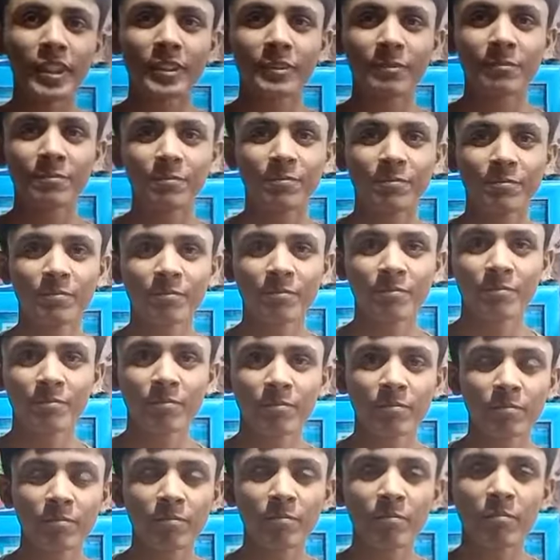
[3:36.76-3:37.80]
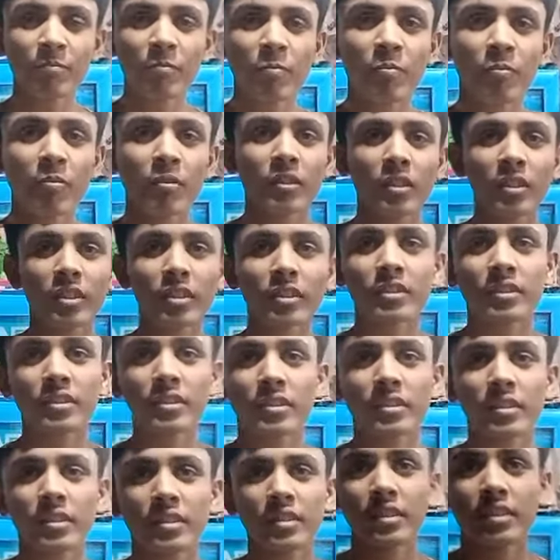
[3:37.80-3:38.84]
तो काफ़ी जो है ना घूम कर आए हैं डॉक्टर
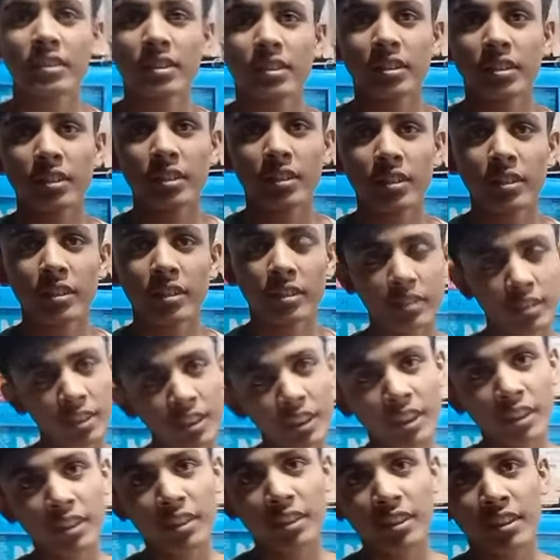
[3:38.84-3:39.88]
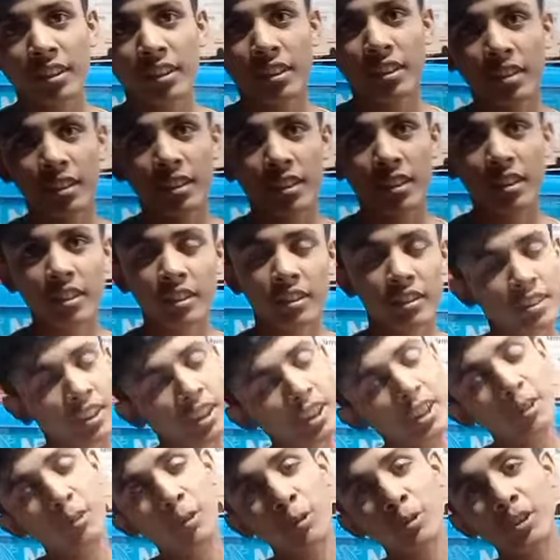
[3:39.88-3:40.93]
जो है ना कहीं से नहीं मिला इसलिए आपके पास आए
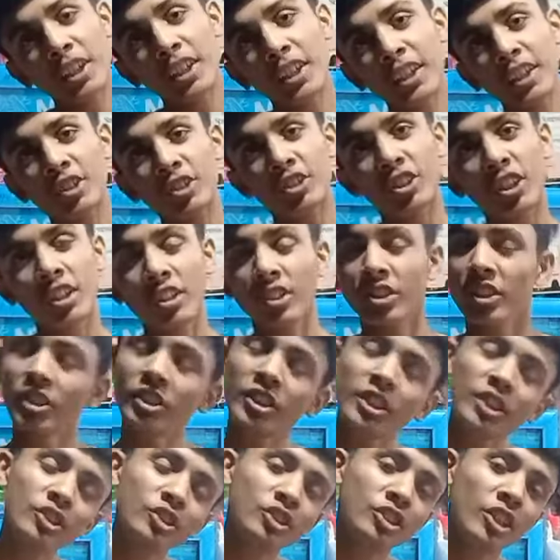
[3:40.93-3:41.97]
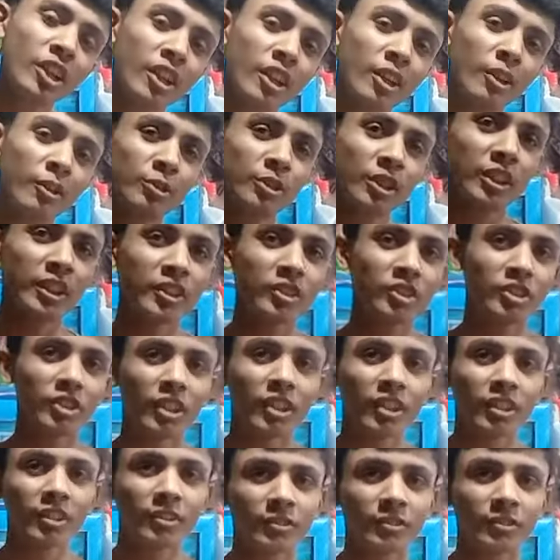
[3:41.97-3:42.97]
हैं सेट हो जाएगा इससे ठीक है